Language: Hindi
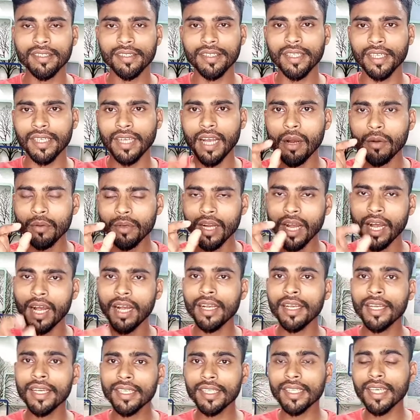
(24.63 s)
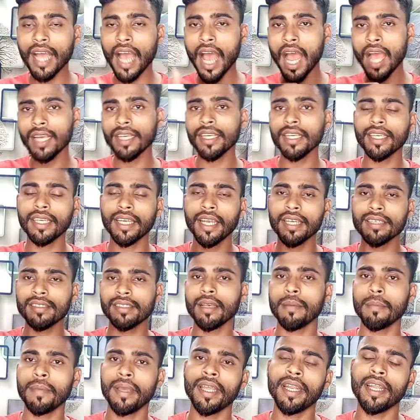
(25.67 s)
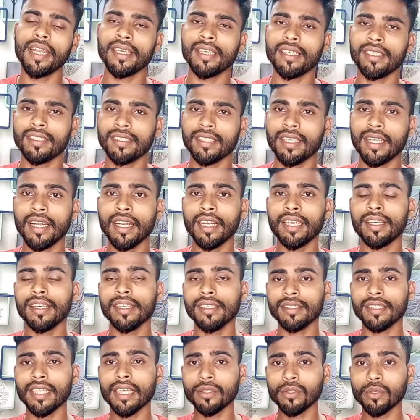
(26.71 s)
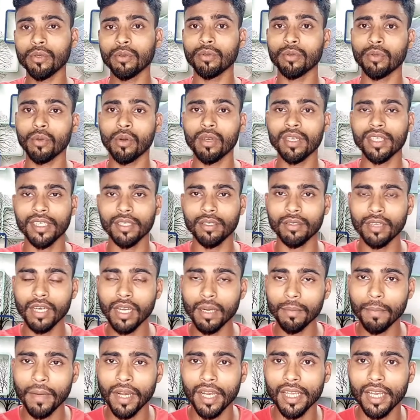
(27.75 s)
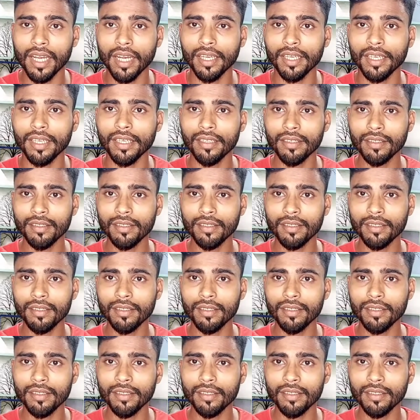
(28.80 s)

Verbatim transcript: दिखाऊंगा कि आखिर कैसे मैंने इस चैनल इतना तो ग्रो कर पाया है